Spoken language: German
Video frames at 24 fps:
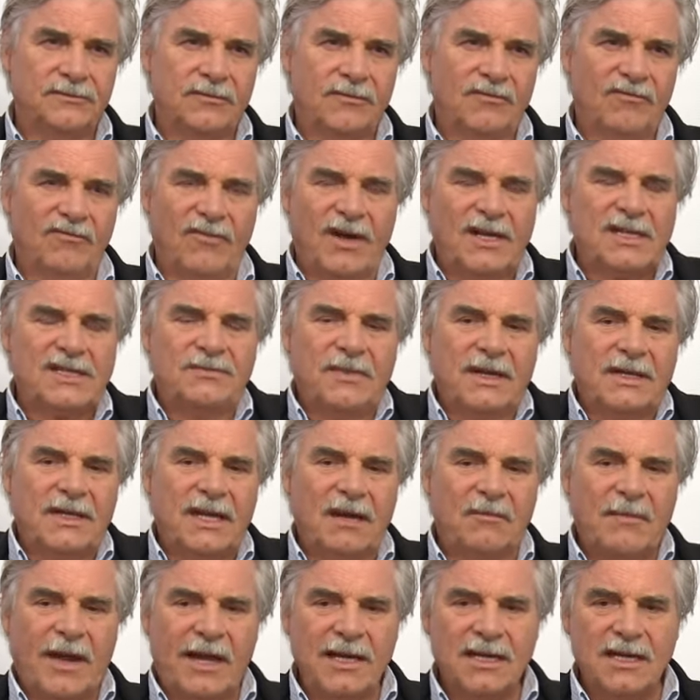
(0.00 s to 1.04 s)
Was man ja
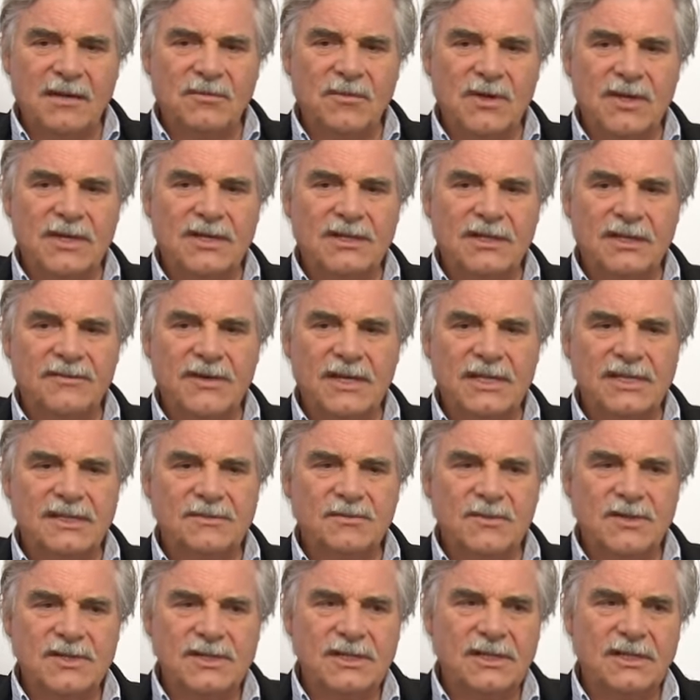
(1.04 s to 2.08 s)
meinen möchte, was
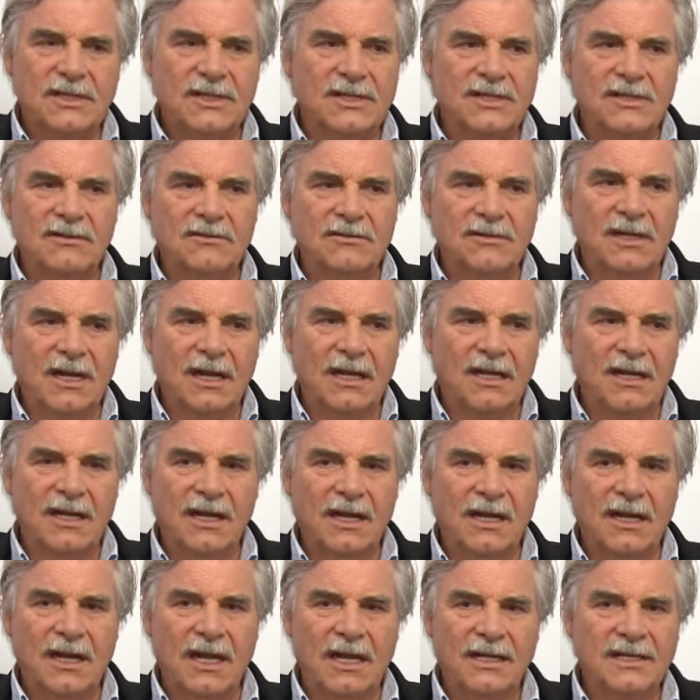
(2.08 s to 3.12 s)
müsste das
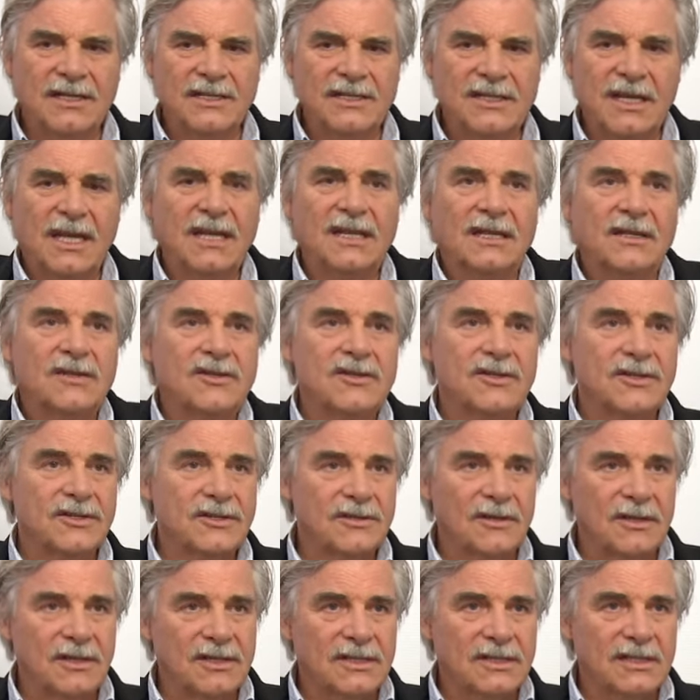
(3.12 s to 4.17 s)
Grundanliegen eines jeden
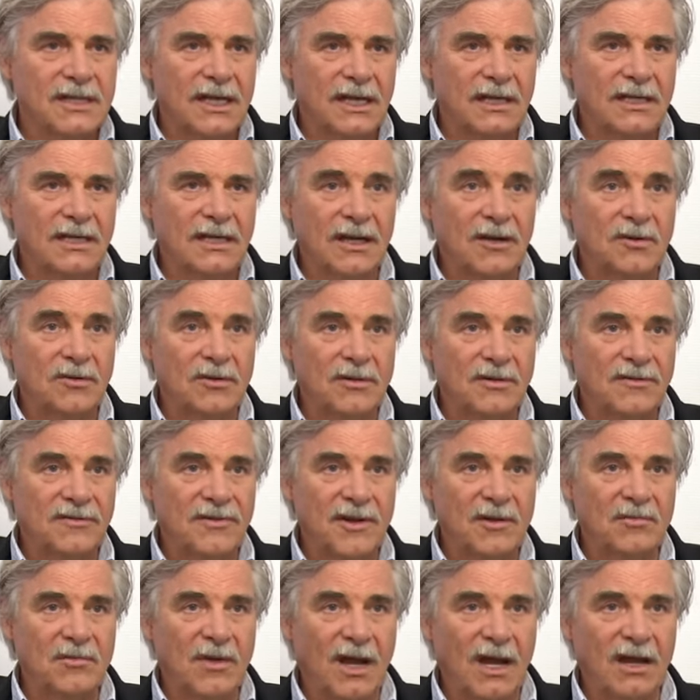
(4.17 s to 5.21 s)
Regisseurs sein, der einen guten
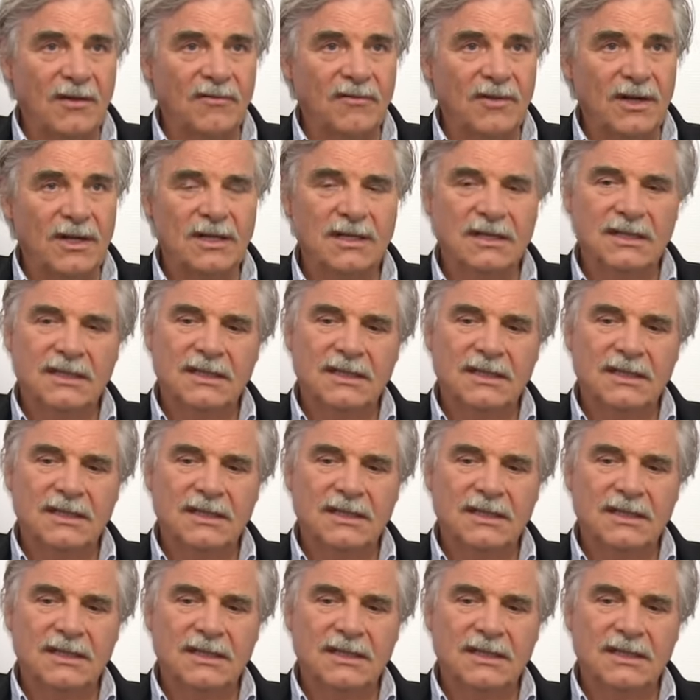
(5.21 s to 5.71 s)
Film machen will.